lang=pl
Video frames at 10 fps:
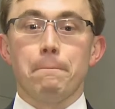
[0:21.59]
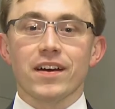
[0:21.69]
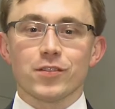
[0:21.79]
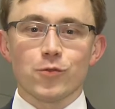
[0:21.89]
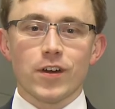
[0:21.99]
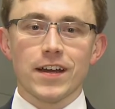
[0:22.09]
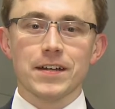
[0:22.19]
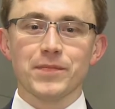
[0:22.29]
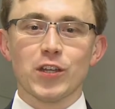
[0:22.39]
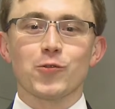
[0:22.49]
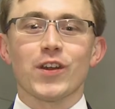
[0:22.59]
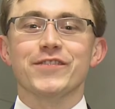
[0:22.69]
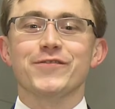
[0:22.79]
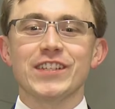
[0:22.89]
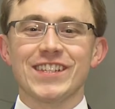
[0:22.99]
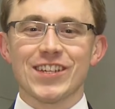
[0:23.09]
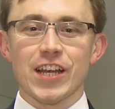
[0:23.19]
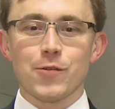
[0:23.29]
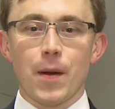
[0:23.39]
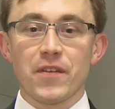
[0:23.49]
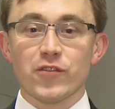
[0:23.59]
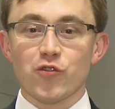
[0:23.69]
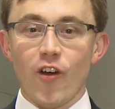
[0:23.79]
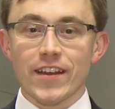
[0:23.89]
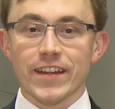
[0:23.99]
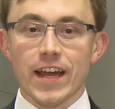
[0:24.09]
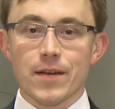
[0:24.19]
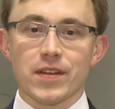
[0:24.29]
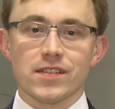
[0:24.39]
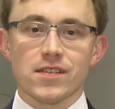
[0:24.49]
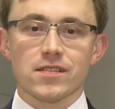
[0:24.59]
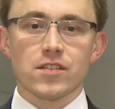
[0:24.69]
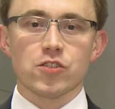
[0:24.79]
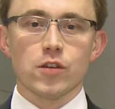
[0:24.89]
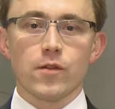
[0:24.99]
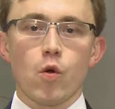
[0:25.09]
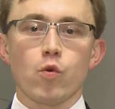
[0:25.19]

Bazuka, która wystrzeliła w czwartek EBC zdecydował o